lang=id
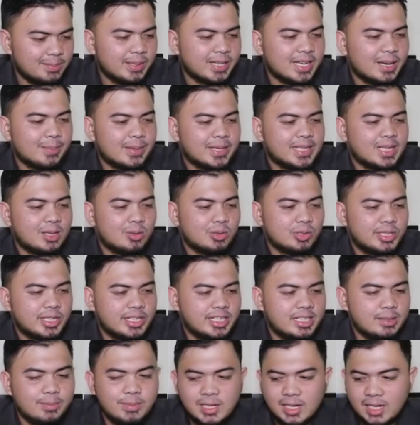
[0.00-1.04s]
sebagaimana
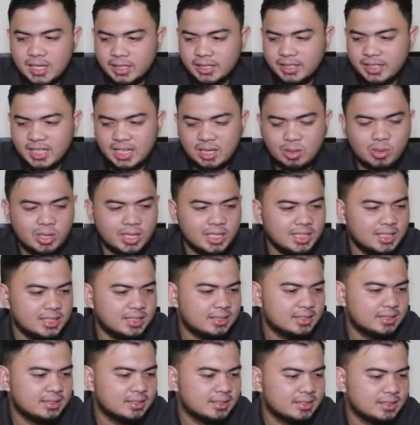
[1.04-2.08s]
udah dibilang di awal,
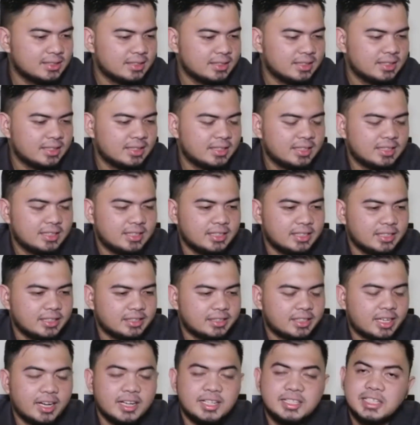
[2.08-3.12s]

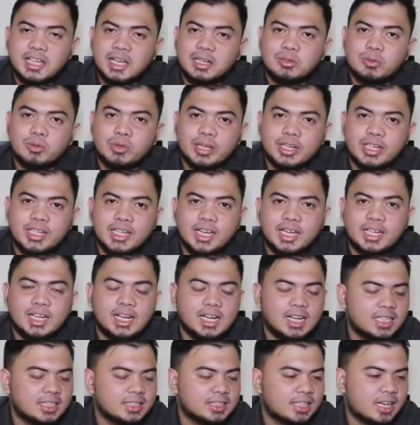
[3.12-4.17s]
tradisi agung ini
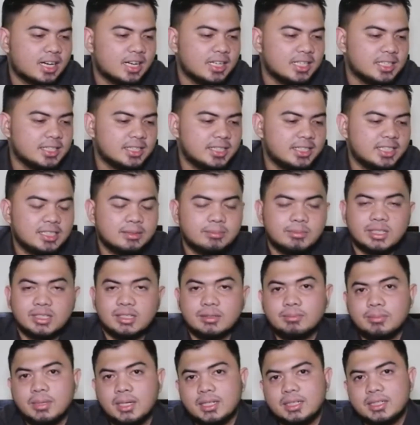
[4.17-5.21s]
adalah tradisi yang
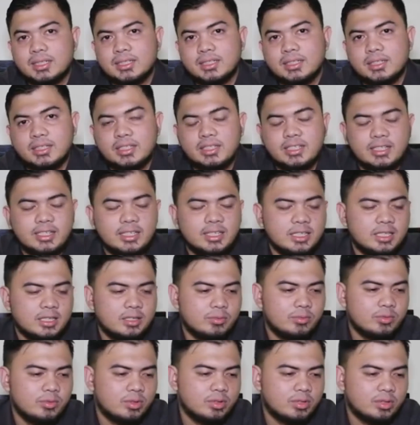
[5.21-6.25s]
berkembang
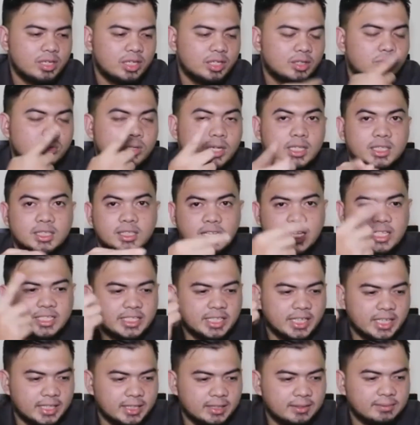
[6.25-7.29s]
di lingkungan
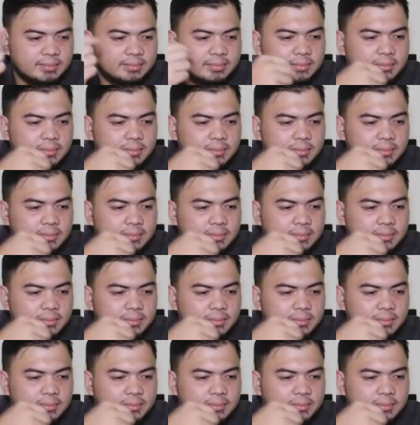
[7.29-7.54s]
kerajaan.